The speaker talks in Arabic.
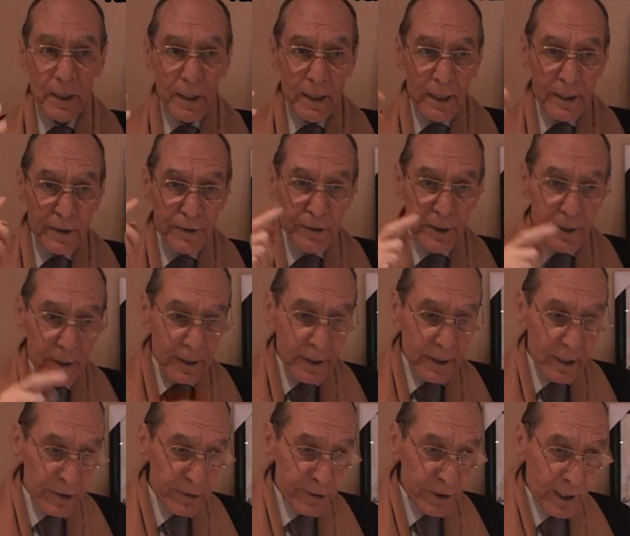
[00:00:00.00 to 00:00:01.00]
خد
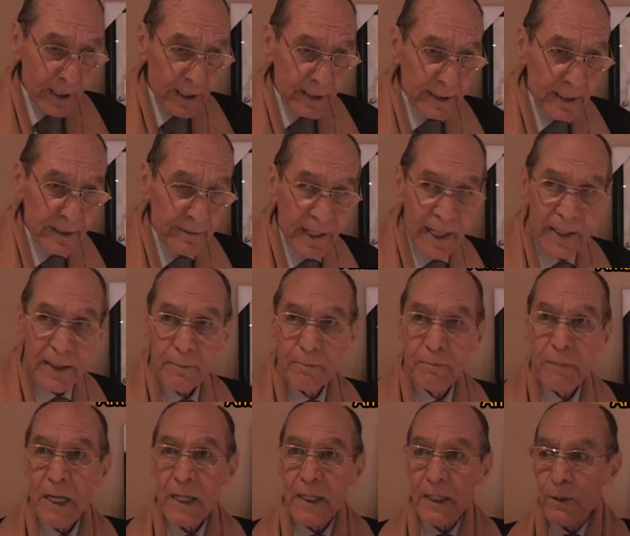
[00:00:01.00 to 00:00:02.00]
خد
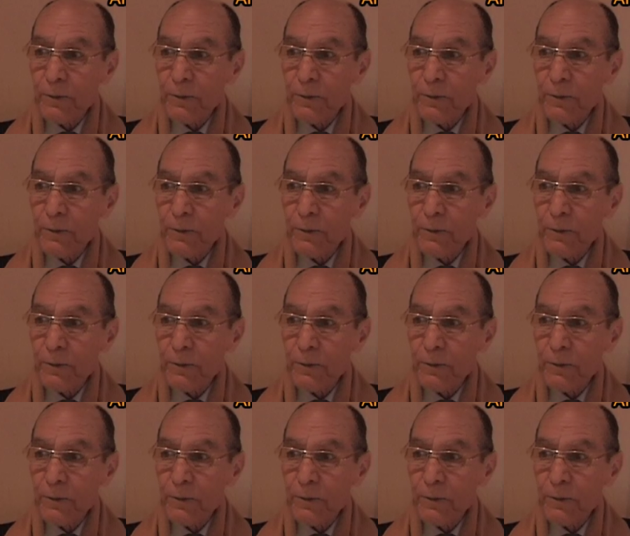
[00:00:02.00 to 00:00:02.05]
الخدايم